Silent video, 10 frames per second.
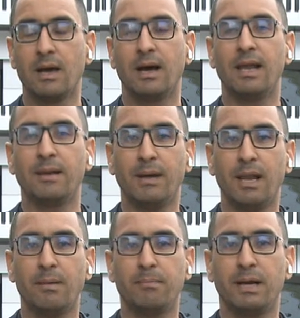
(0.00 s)

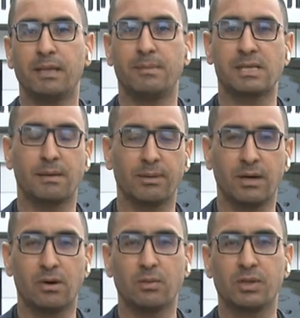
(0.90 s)
الملعب بعدما
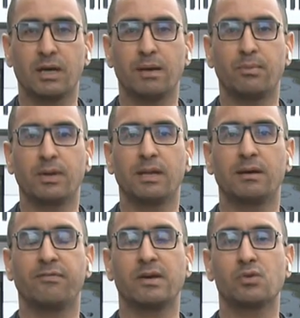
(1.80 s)
سبقه منتخب بوركينا
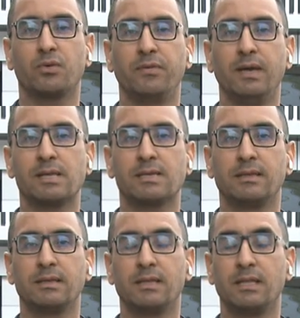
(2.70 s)
فاسو في حصة
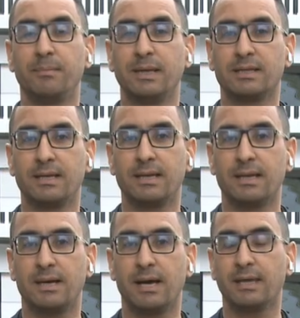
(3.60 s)
تدريبية
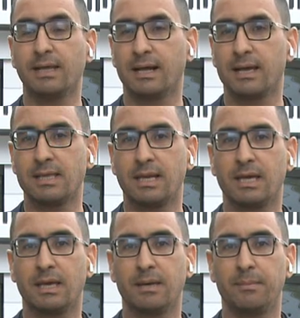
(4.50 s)
أخيرة
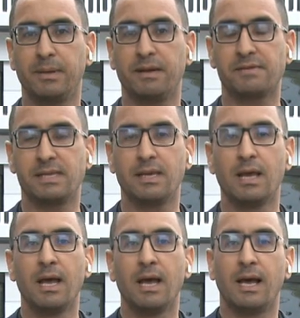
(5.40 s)
كذلك بنفس
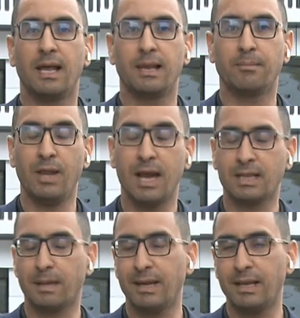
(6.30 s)
الملحق
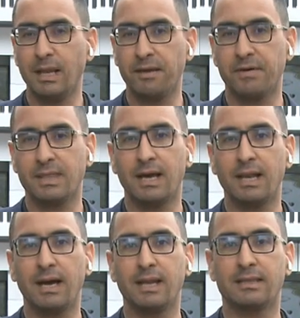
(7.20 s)
طبعا للحفاظ
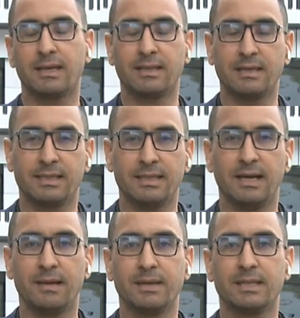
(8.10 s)
على حالة أرضية
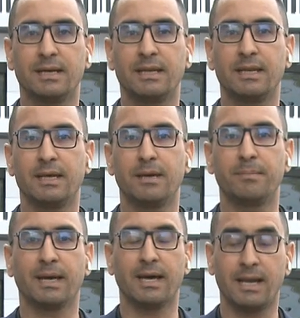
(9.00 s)
الميدان
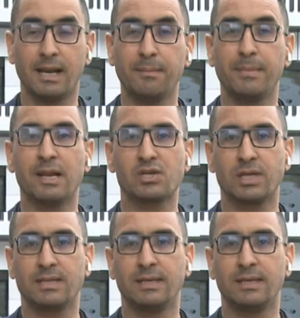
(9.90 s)
بقرار من لجنة